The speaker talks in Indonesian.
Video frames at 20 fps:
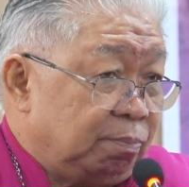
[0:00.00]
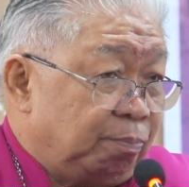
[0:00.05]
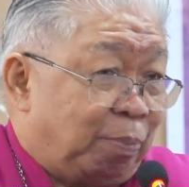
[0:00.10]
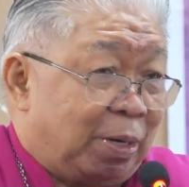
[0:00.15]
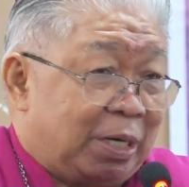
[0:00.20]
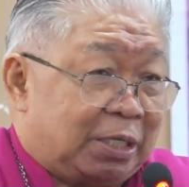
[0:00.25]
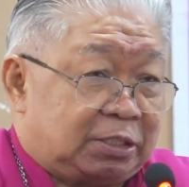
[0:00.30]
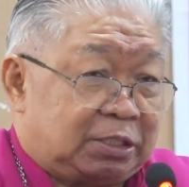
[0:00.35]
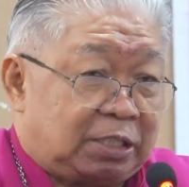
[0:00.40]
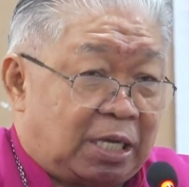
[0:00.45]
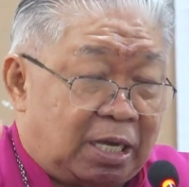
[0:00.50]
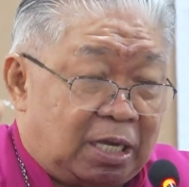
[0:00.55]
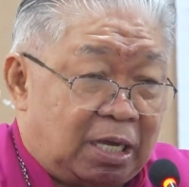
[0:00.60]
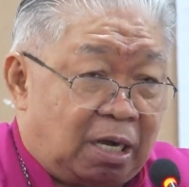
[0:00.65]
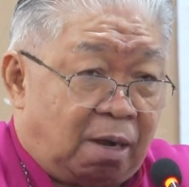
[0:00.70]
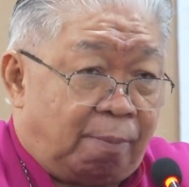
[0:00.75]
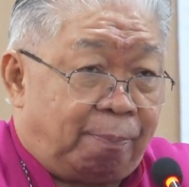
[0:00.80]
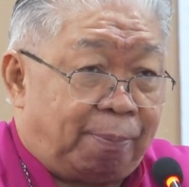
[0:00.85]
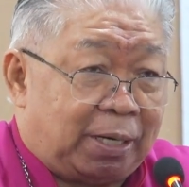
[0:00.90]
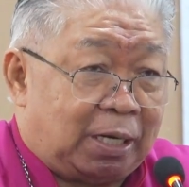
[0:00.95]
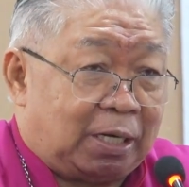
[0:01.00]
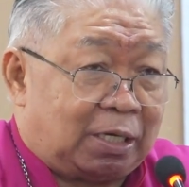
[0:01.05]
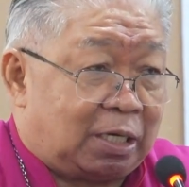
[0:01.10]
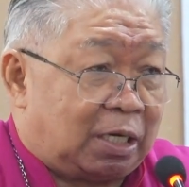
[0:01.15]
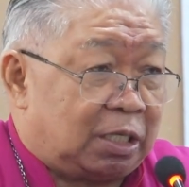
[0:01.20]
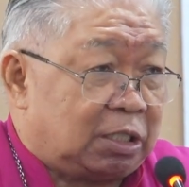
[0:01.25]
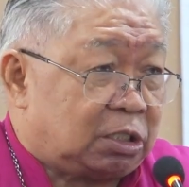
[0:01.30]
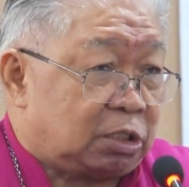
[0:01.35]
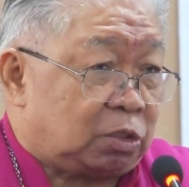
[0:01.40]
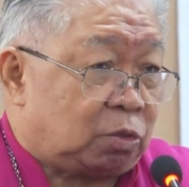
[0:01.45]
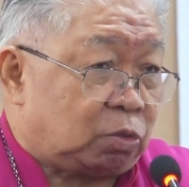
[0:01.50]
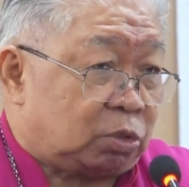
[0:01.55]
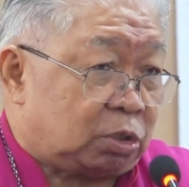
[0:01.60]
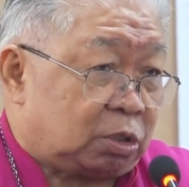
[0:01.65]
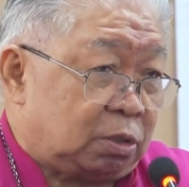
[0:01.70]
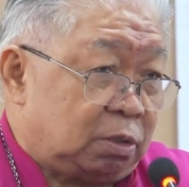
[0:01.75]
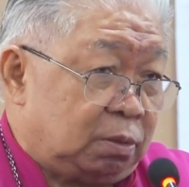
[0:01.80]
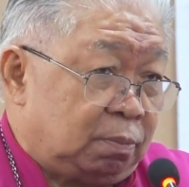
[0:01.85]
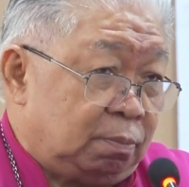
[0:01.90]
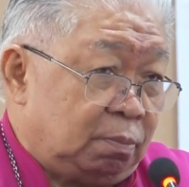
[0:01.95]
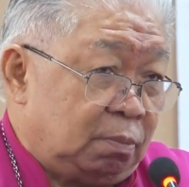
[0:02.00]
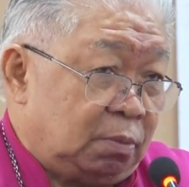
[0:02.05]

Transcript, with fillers: percaya kepada Kristus